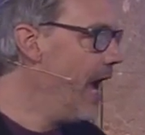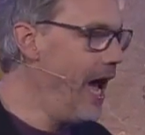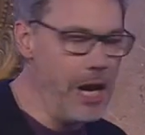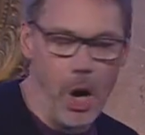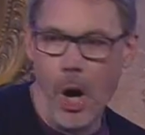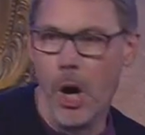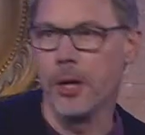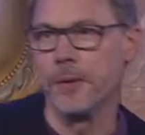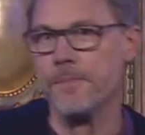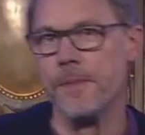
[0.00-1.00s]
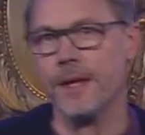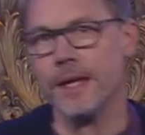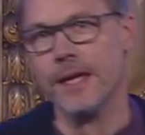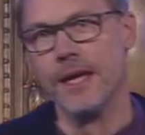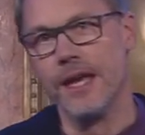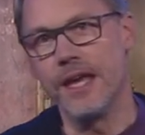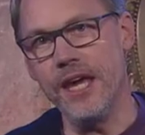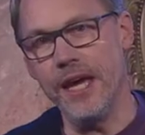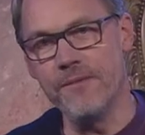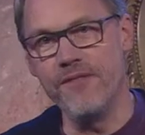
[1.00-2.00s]
Hallo,
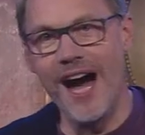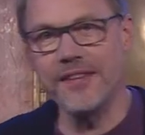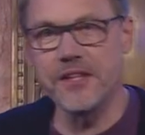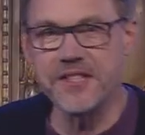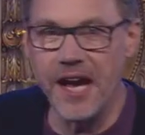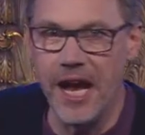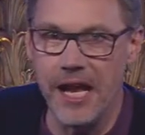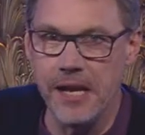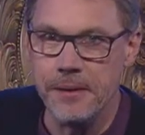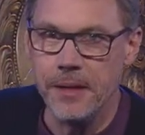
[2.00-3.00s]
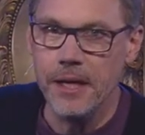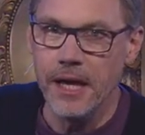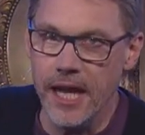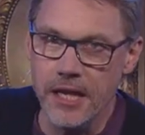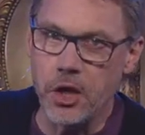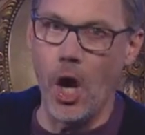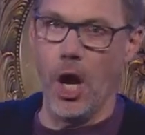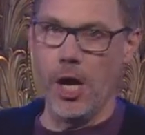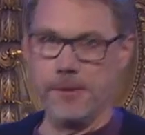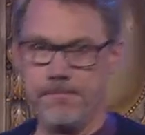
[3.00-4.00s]
hier im Wartesaal in
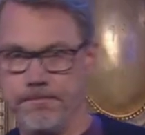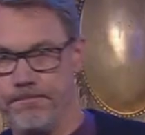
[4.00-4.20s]
Köln.